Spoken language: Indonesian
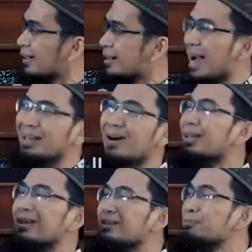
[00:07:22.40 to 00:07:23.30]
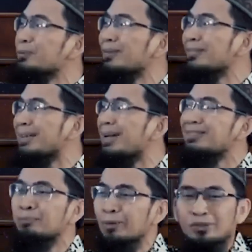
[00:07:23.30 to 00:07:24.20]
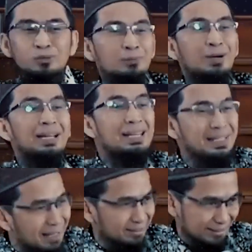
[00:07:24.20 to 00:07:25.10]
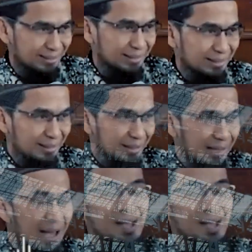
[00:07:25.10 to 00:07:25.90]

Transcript: Gak ada orang sempurna, yang sempurna cuma malaikat. La